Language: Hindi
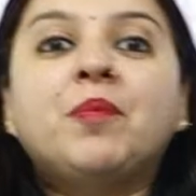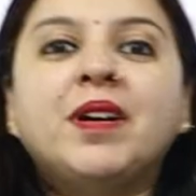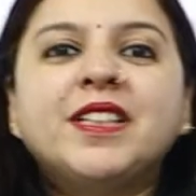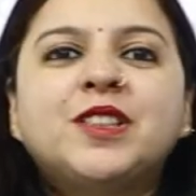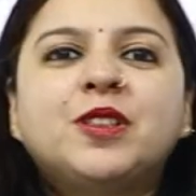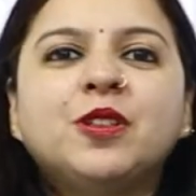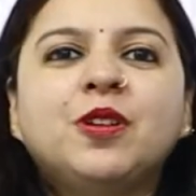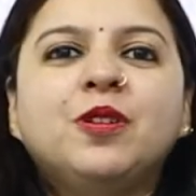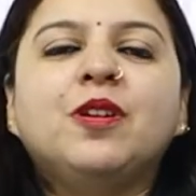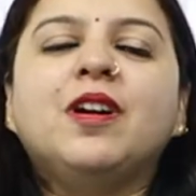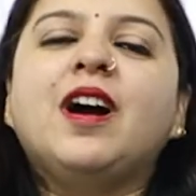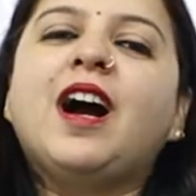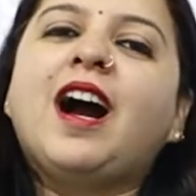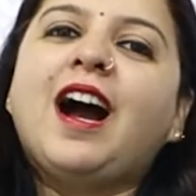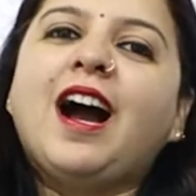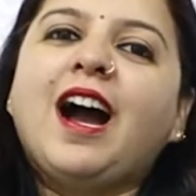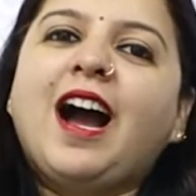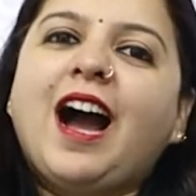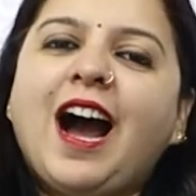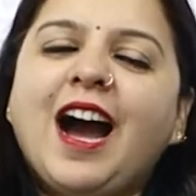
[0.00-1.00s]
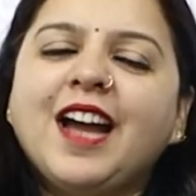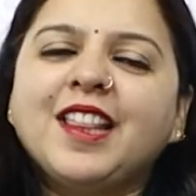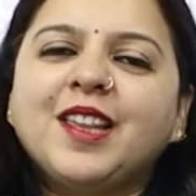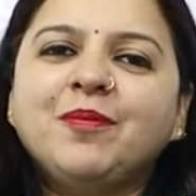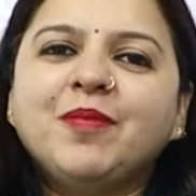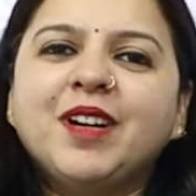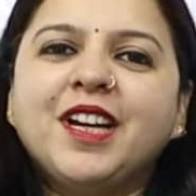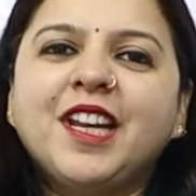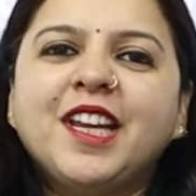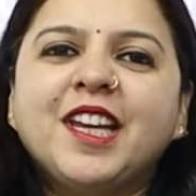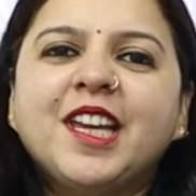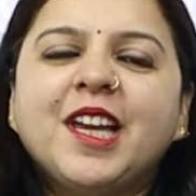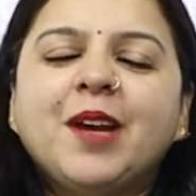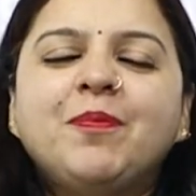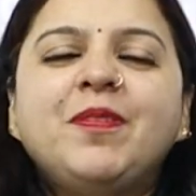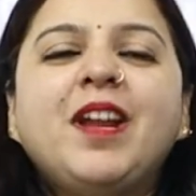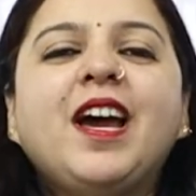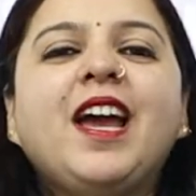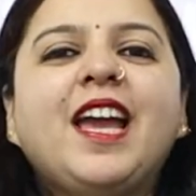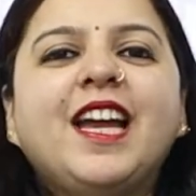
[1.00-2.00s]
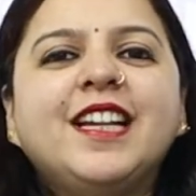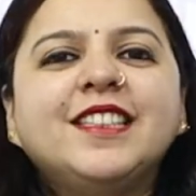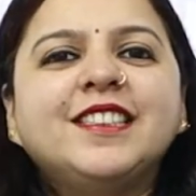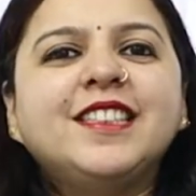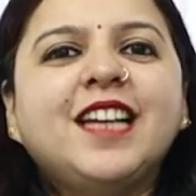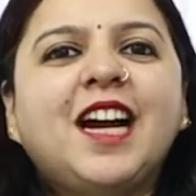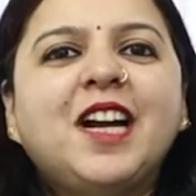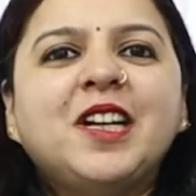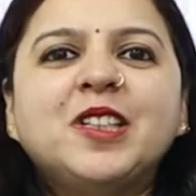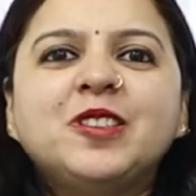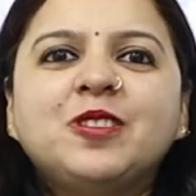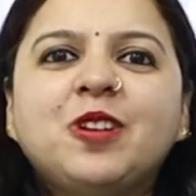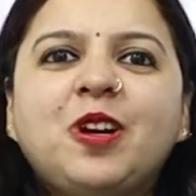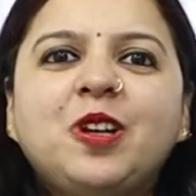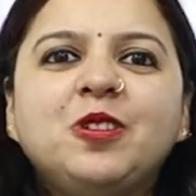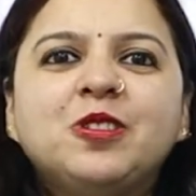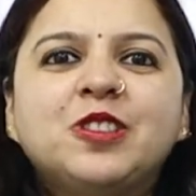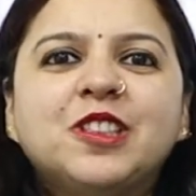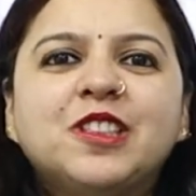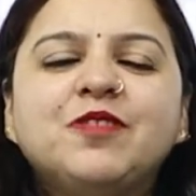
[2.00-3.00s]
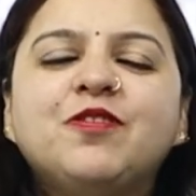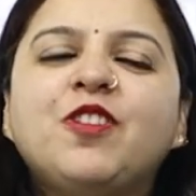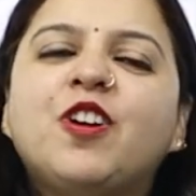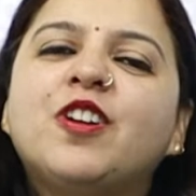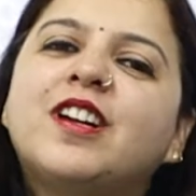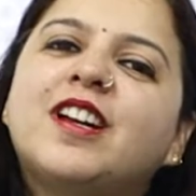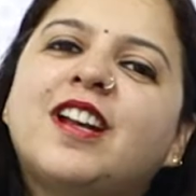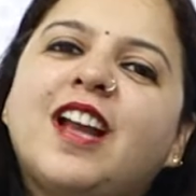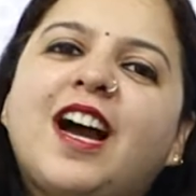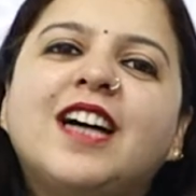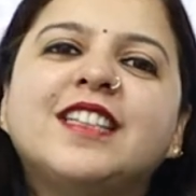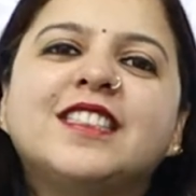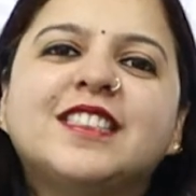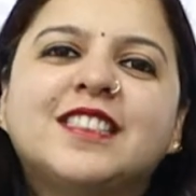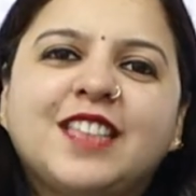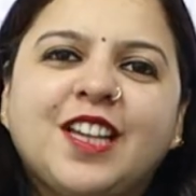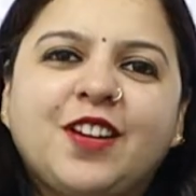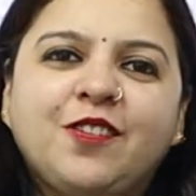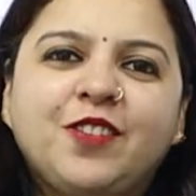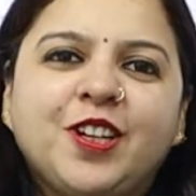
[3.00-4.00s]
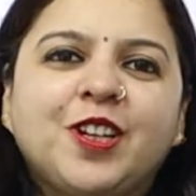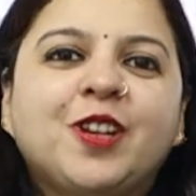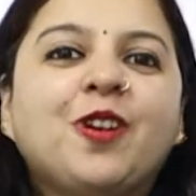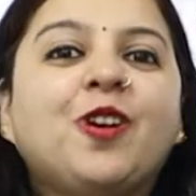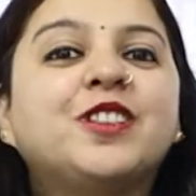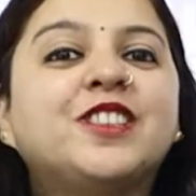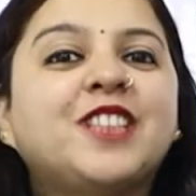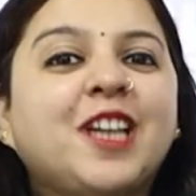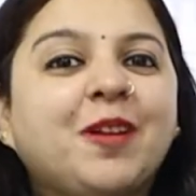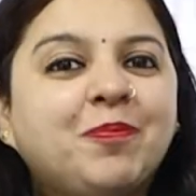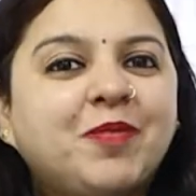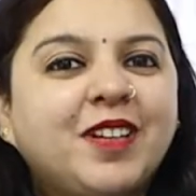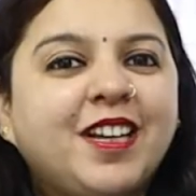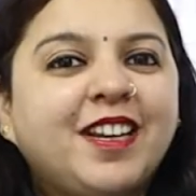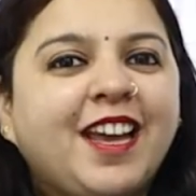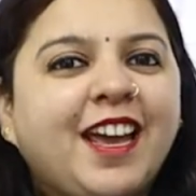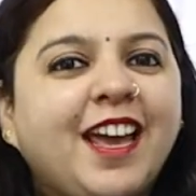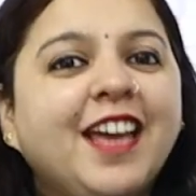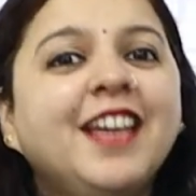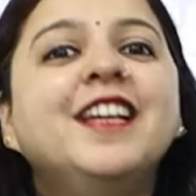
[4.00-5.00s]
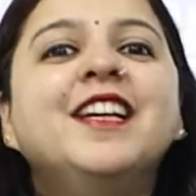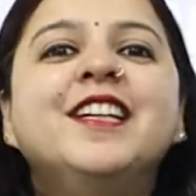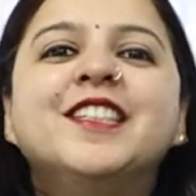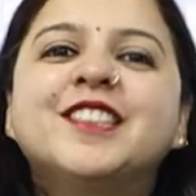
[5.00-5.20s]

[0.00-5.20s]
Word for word: बच्चों आज हम करेंगे अपना एनसीईआरटी सॉल्यूशन फॉर क्लास सेवन और चैप्टर है